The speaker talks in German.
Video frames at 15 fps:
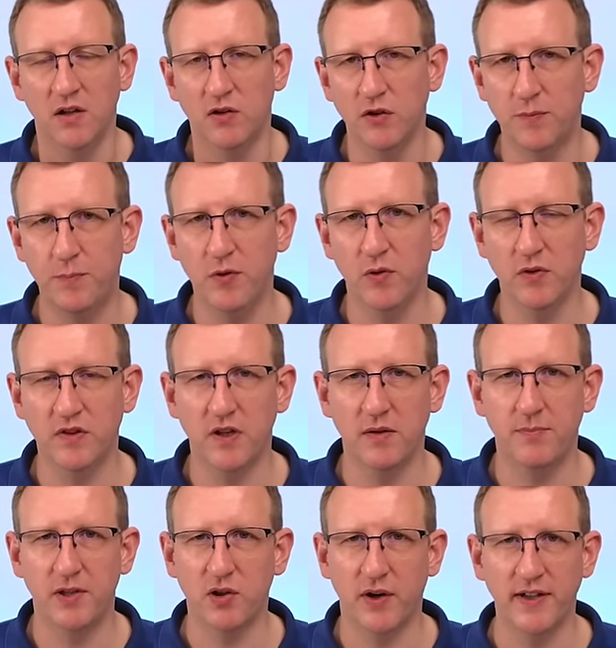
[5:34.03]
Dysbiose
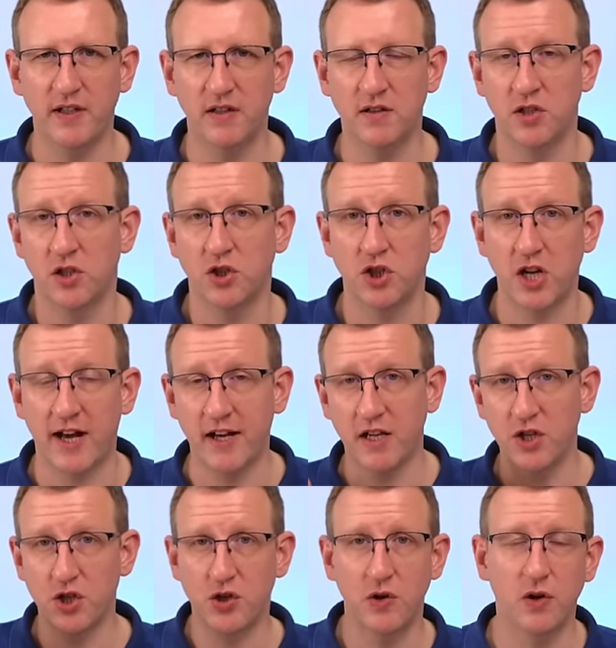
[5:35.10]
bedeutet
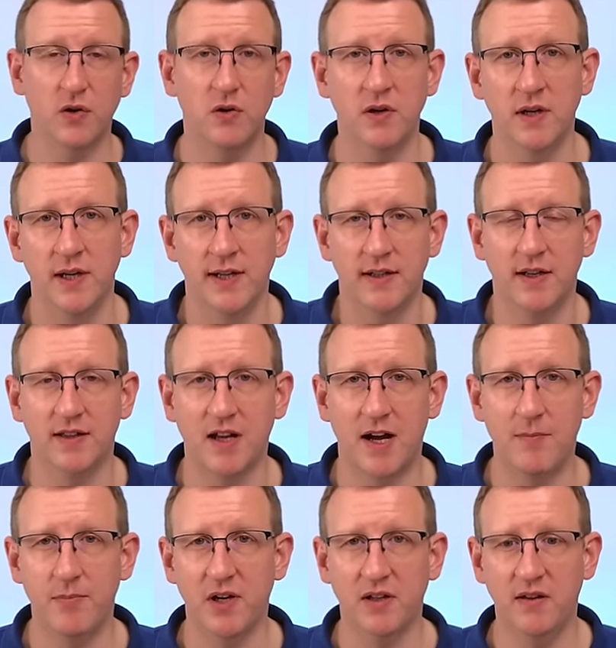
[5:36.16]
starke Störung der
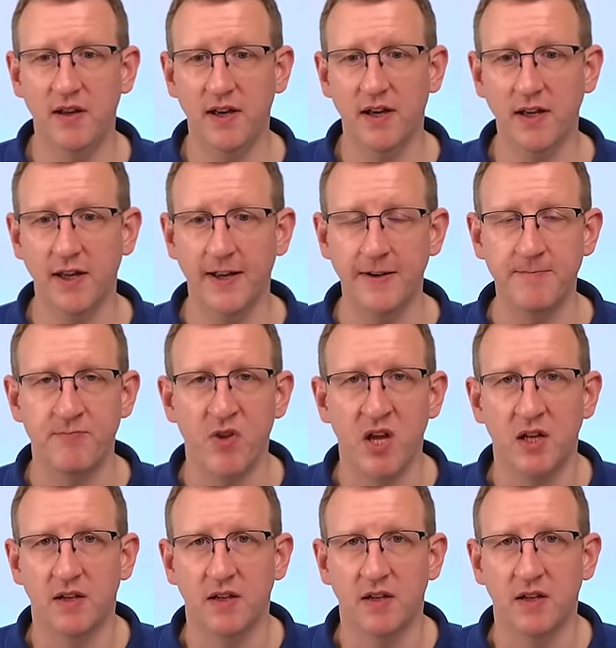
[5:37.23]
Darmbakterien.